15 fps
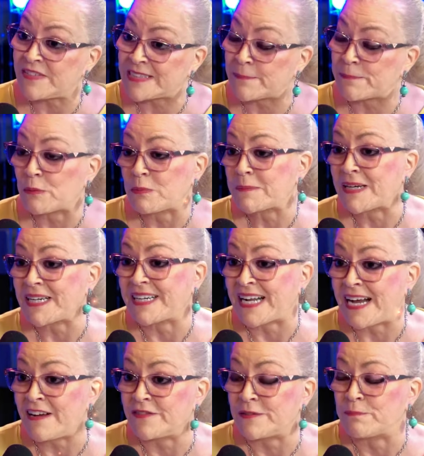vai ter problema
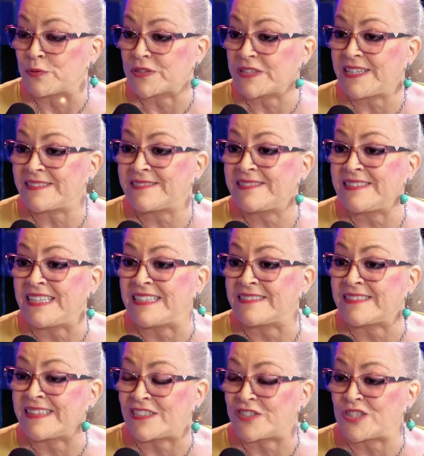grave, porque assim,
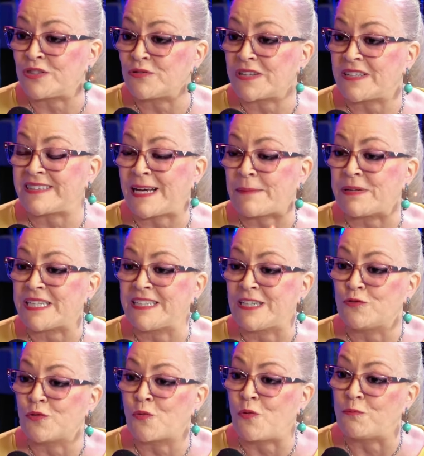tá achando que tá
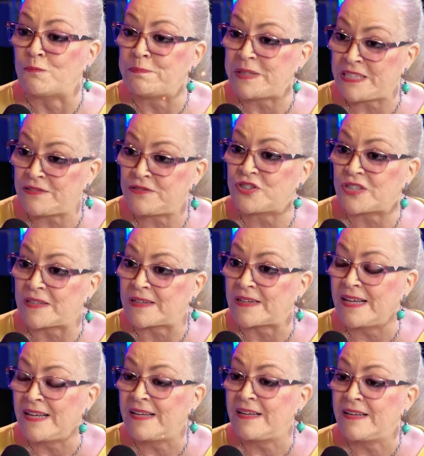brigando com pincher,
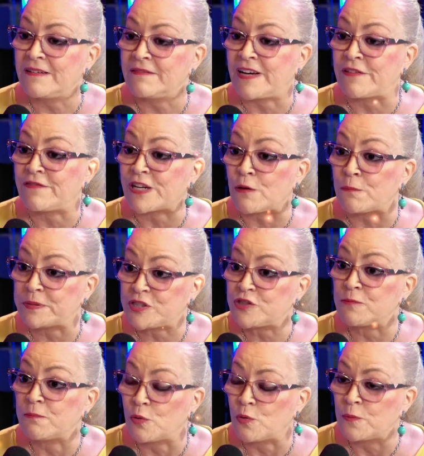vai virar um
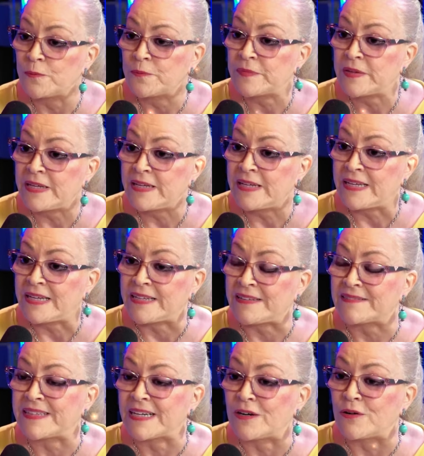pitbull.
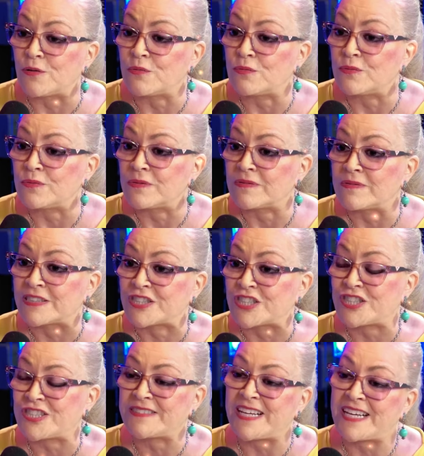Então, a
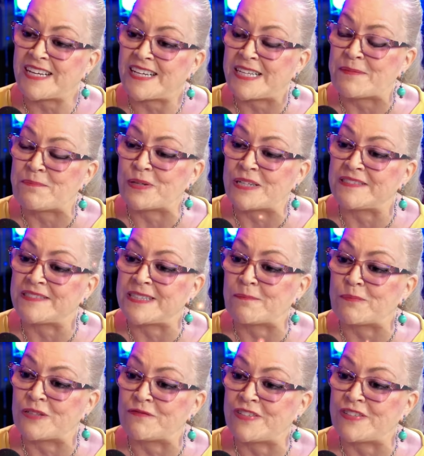gente tem aí, por exemplo, a